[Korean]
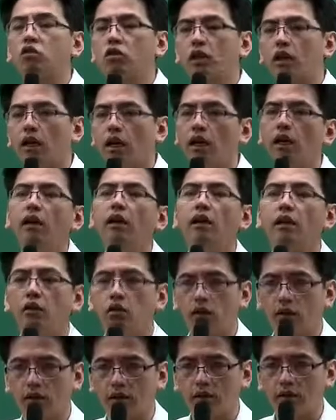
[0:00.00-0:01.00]
주제가
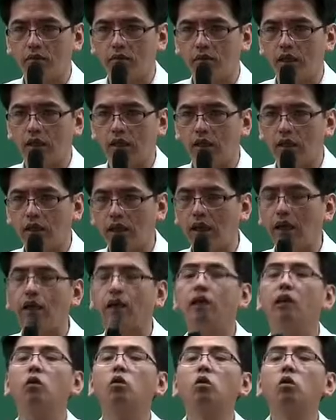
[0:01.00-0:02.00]
되겠습니다. 예,
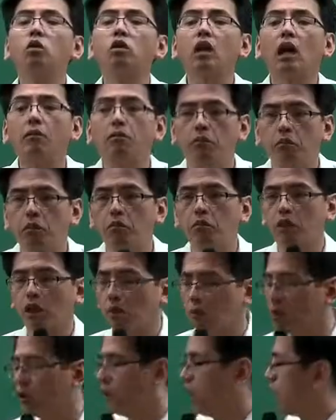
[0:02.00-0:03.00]
그리고 또 답을 뽑는 게
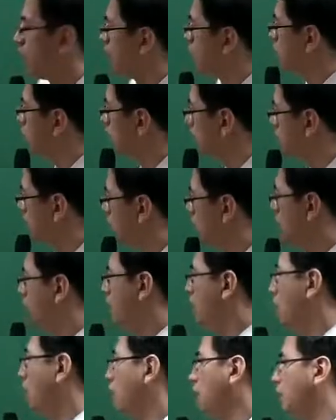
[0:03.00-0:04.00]
뭐냐라고 했을 때
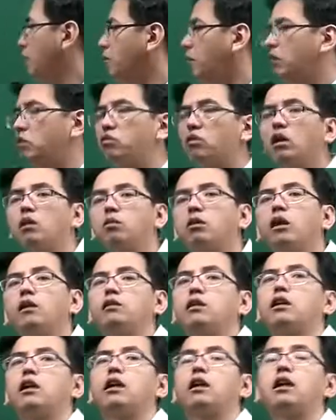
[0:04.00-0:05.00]
이 매수 거부
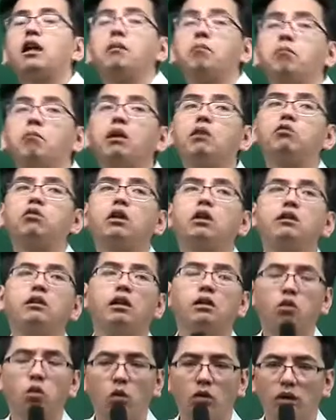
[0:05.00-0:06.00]
결정을 하거나 매수
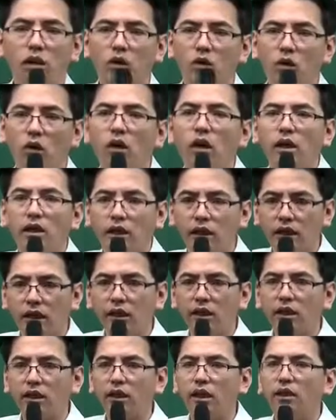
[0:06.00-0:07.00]
결정을 통지하고
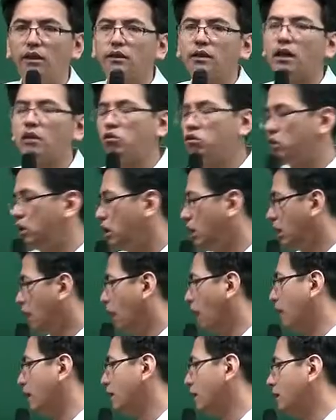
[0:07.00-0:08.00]
2년 내 사주지
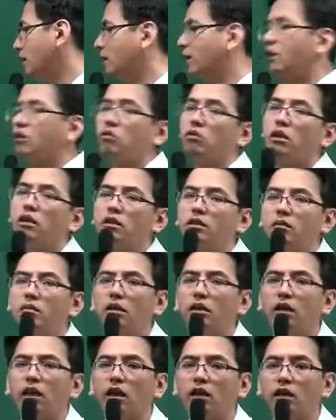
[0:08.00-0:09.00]
않는 경우가
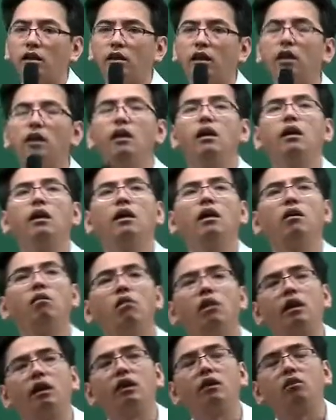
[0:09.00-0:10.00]
있습니다. 이때
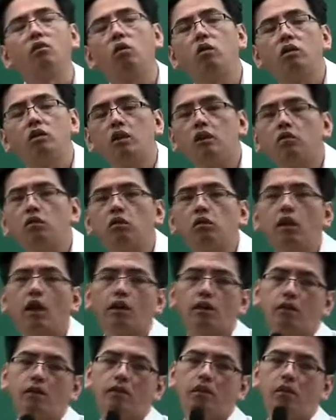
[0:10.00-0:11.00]
원래 도시군계
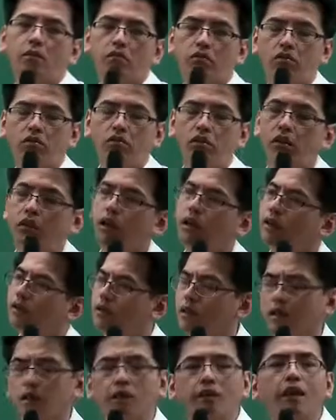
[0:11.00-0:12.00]
시설
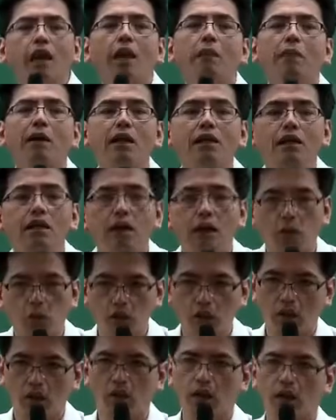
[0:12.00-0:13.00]
부지에서는 개발
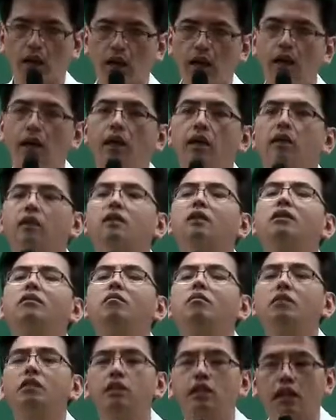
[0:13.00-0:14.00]
행위 허가가
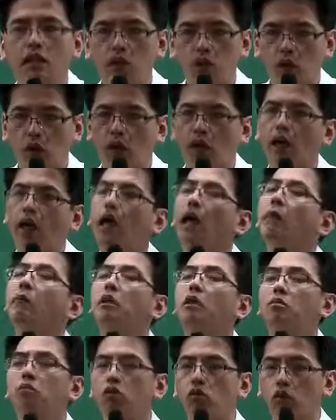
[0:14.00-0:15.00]
금지가 돼야
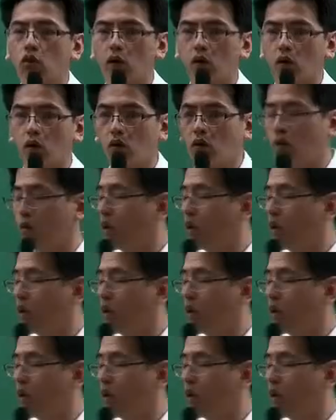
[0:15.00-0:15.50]
함에도 불구하고